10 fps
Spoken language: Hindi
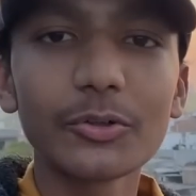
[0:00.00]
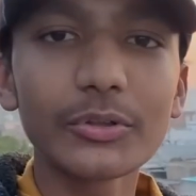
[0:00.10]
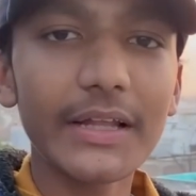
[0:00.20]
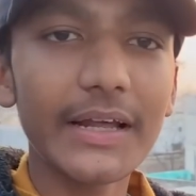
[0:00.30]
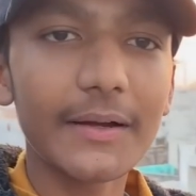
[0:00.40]

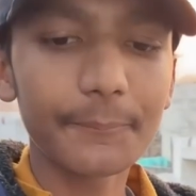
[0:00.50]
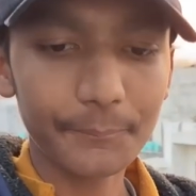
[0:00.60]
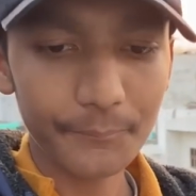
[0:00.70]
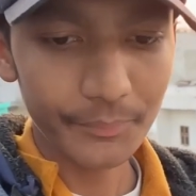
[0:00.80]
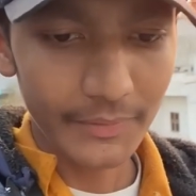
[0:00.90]
होता ना
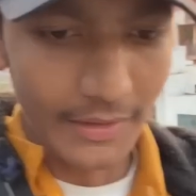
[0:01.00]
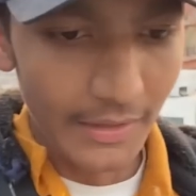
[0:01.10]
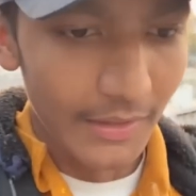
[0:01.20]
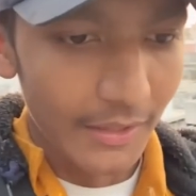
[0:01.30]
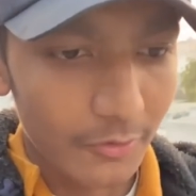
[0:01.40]

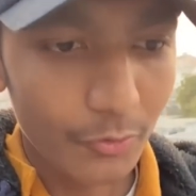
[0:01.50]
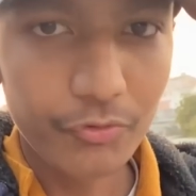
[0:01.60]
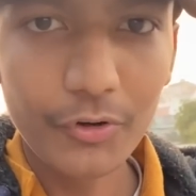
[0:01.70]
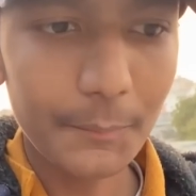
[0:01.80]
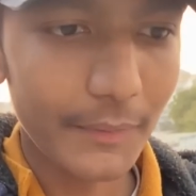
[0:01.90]
तो
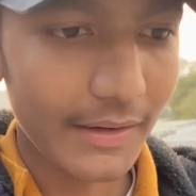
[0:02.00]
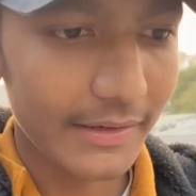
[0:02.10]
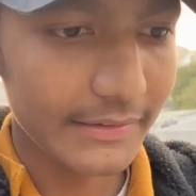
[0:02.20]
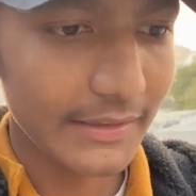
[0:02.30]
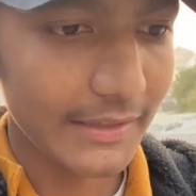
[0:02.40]
फ़ोन पकड़
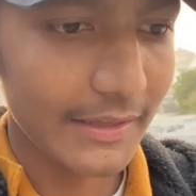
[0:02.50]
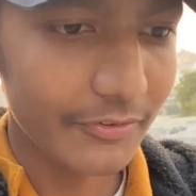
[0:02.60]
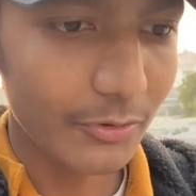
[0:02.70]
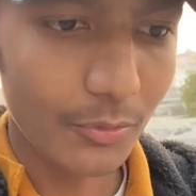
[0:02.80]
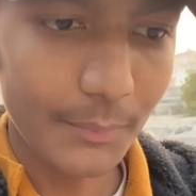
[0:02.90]
लेता या
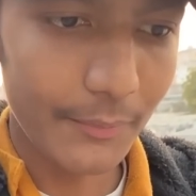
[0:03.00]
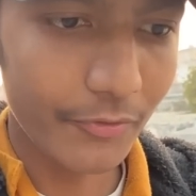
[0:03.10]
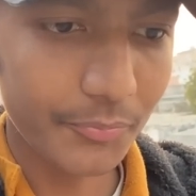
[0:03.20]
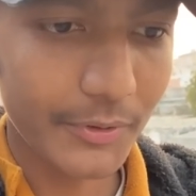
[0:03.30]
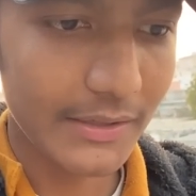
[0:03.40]
फिर वो मैं
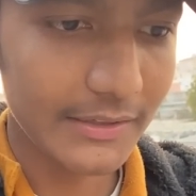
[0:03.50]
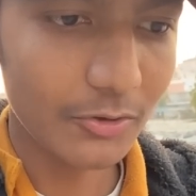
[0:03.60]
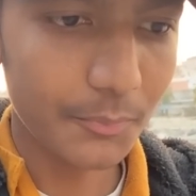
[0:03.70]
फ़ोन पकड़ लेता वो